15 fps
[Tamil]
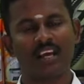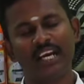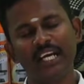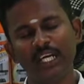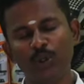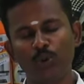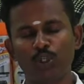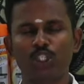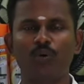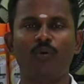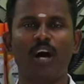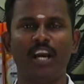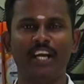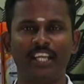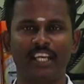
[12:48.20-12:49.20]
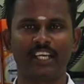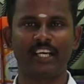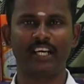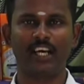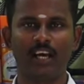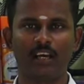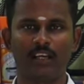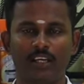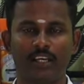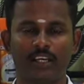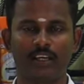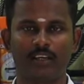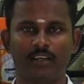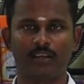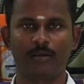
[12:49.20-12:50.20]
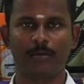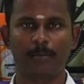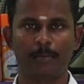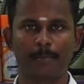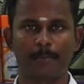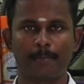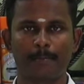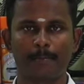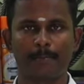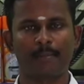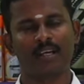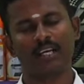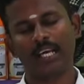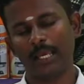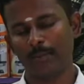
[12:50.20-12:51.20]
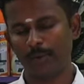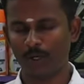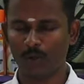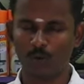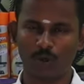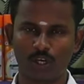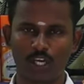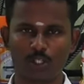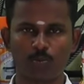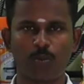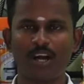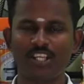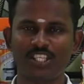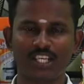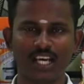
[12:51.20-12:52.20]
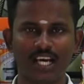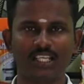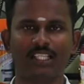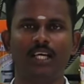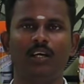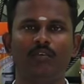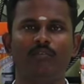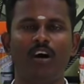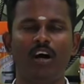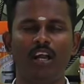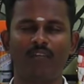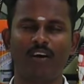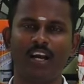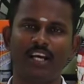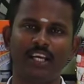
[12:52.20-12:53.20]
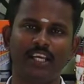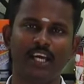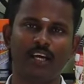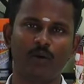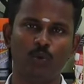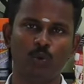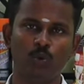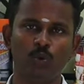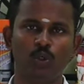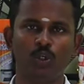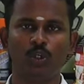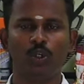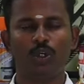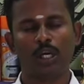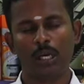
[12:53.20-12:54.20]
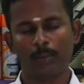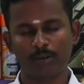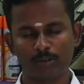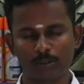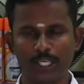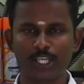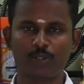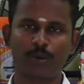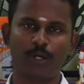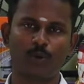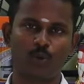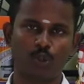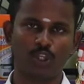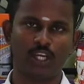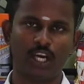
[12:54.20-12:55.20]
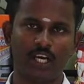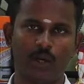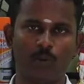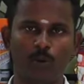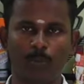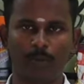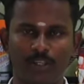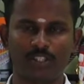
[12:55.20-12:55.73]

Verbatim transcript: ரெண்டு வருஷம் வாரண்டி இருக்குங்கண்ணா கிளைம் பண்ணி கொடுக்கலாம் ஸ்பான்ஸுக்காக தான் வார வாரண்டிக்காகவும் நம்ம சேஞ்ச் பண்ணி கொடுத்துக்கலாங்கண்ணா ஒன்றும்